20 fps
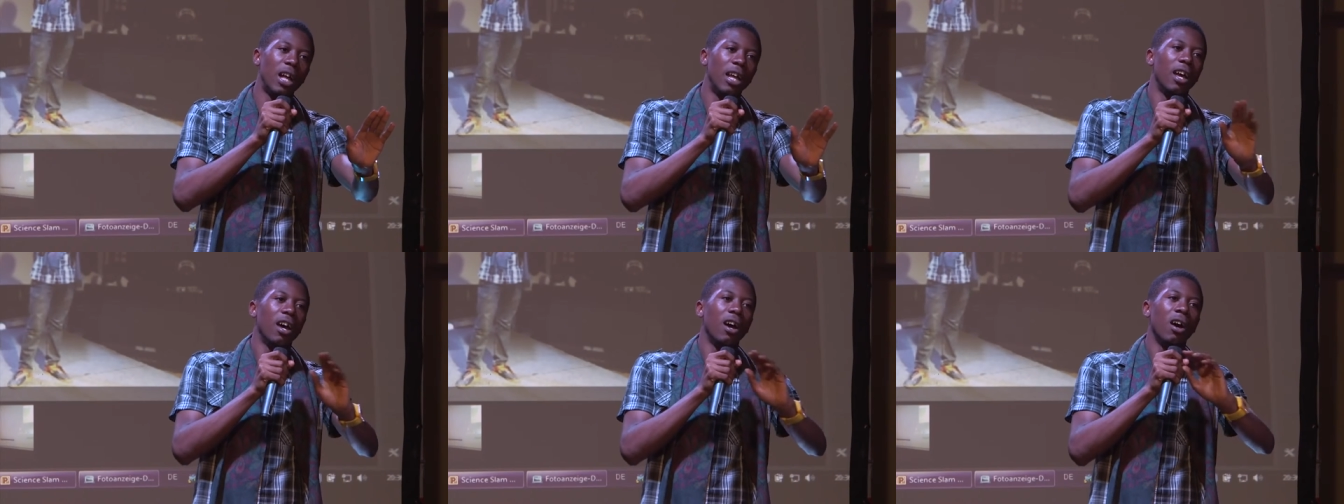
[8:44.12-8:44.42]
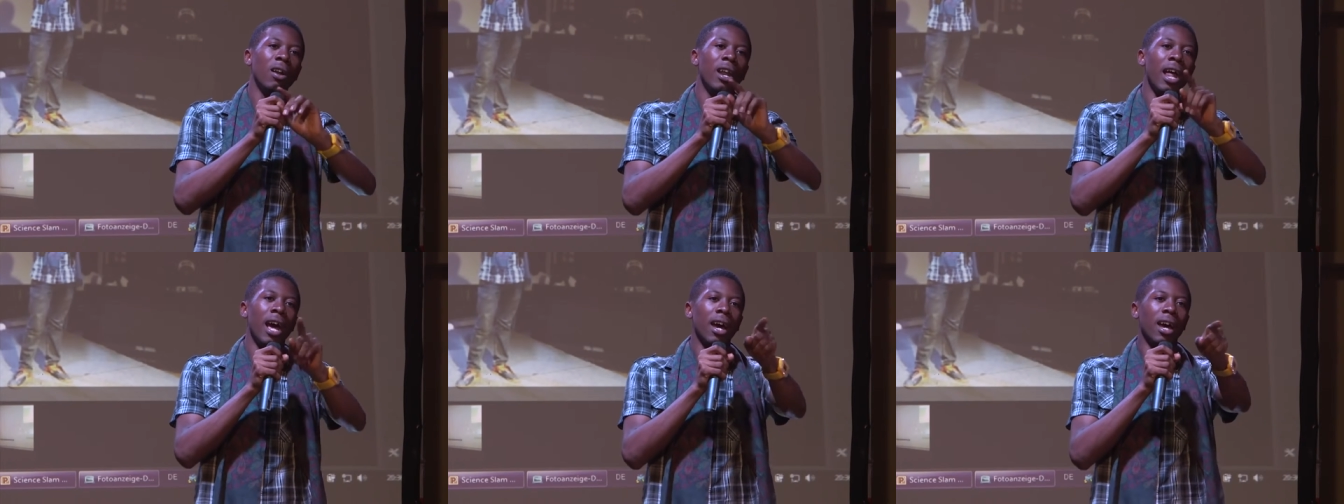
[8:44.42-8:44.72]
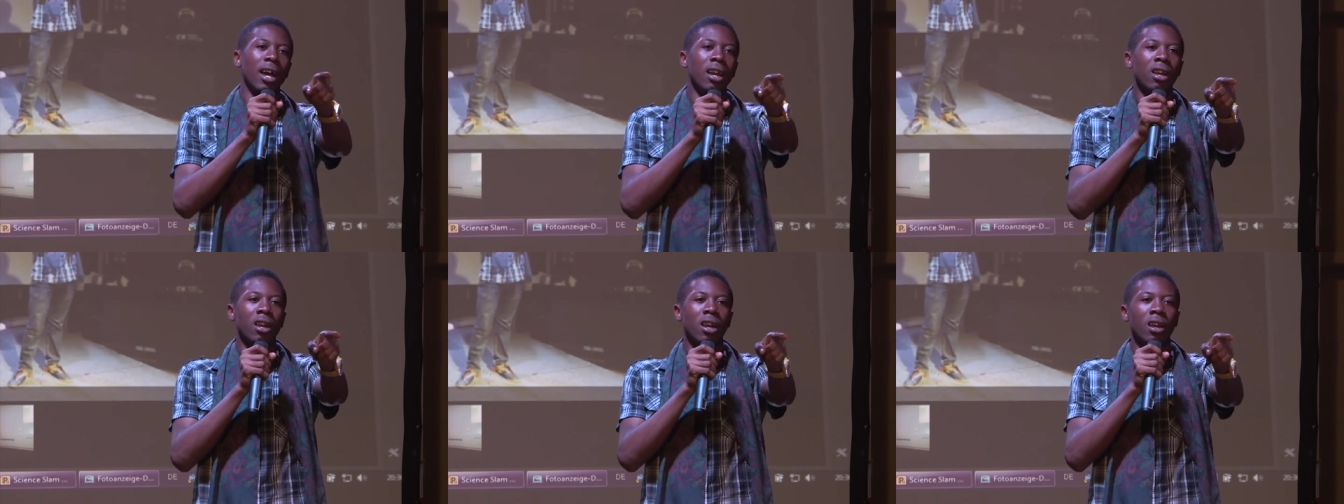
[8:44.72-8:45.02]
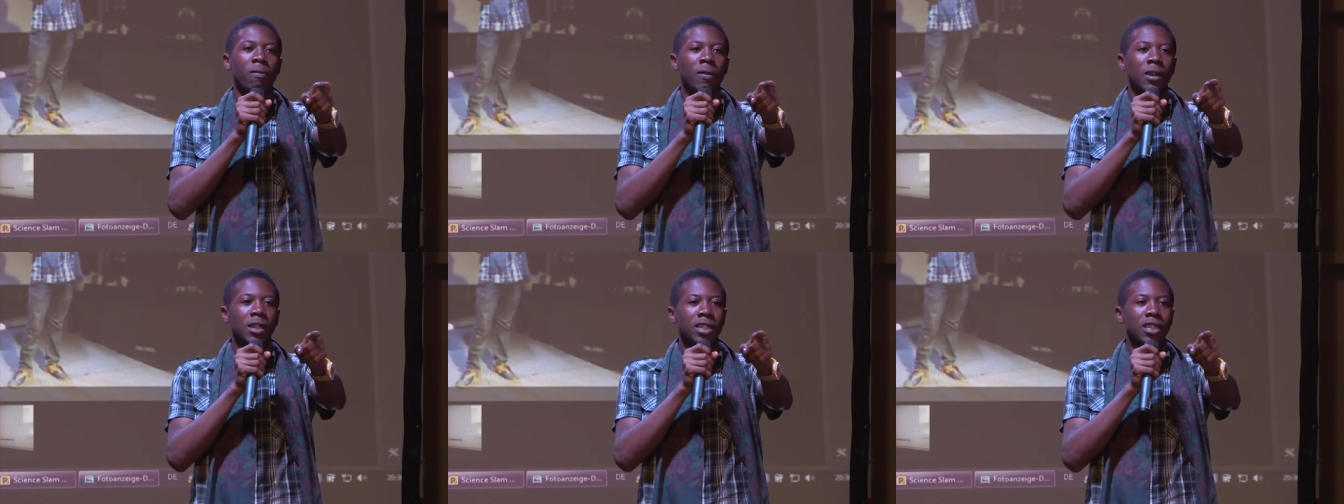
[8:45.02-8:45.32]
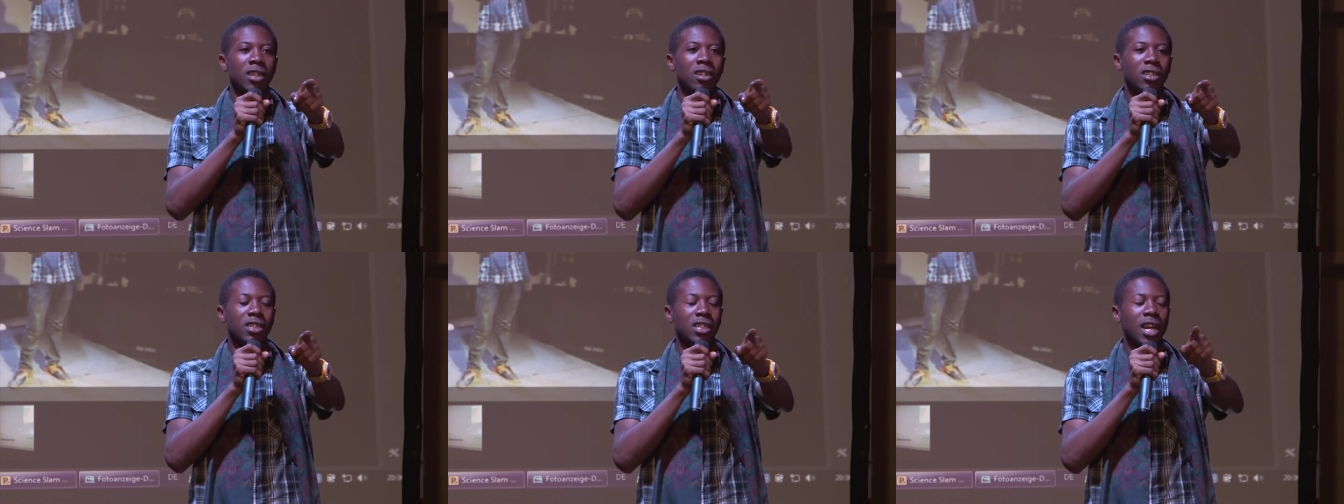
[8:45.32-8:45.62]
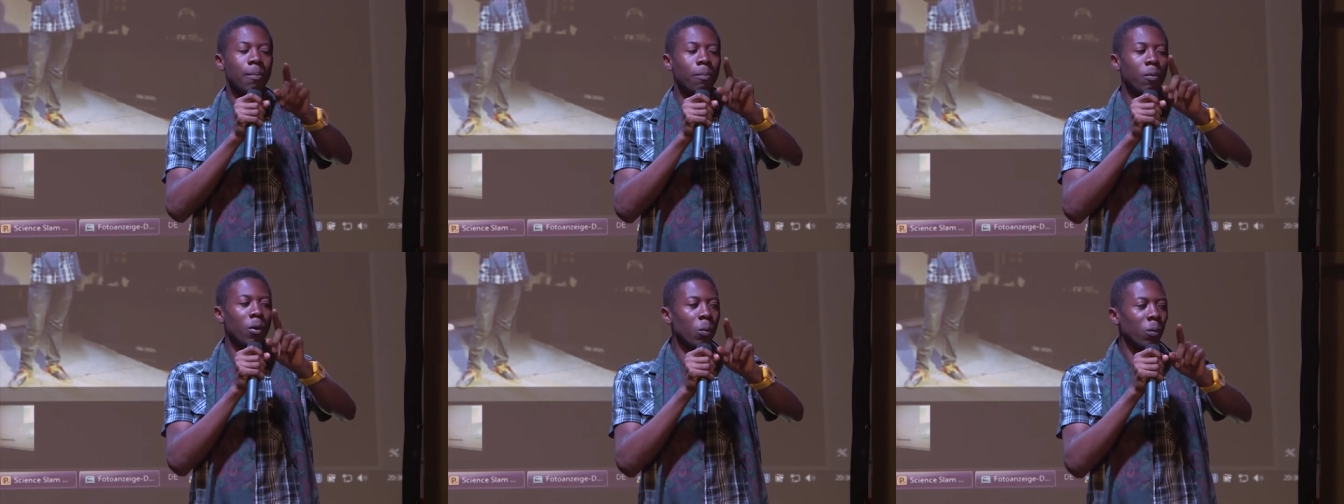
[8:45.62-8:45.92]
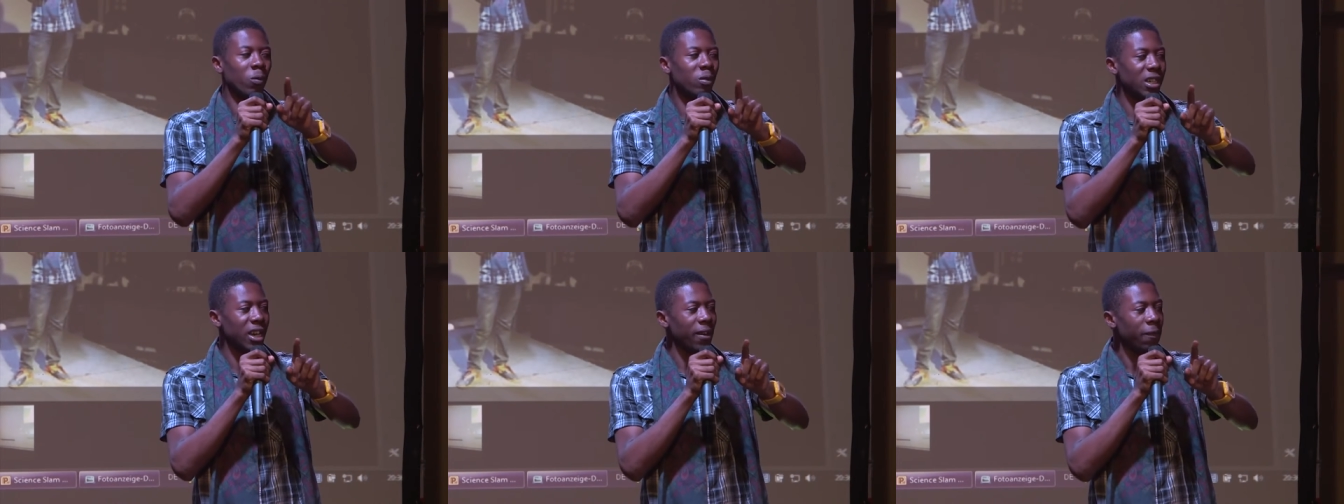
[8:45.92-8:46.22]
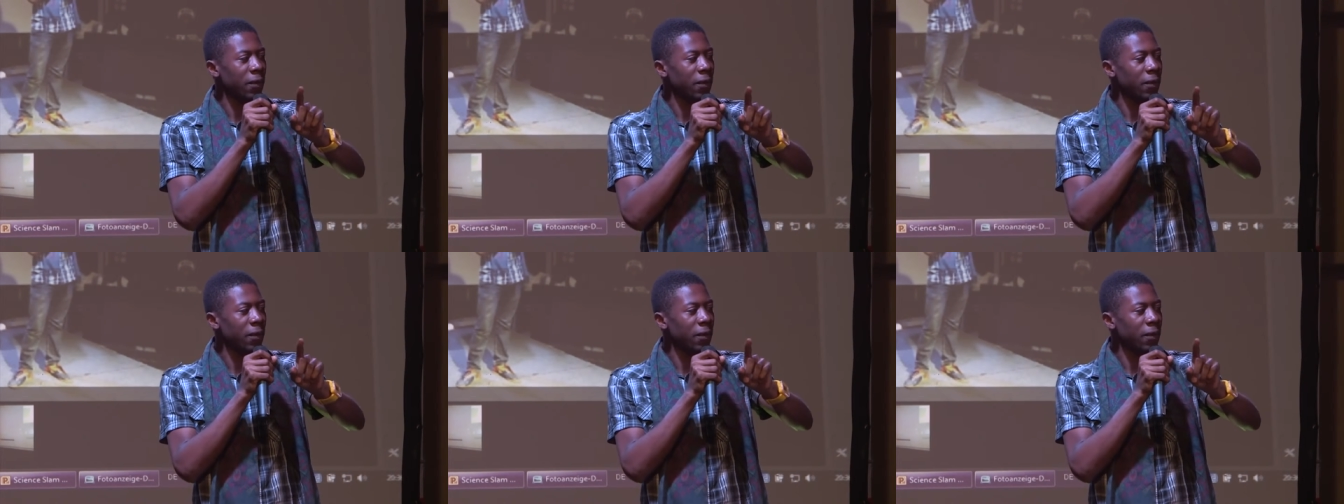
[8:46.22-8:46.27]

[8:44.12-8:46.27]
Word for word: On est en train de réfléchir. J'ai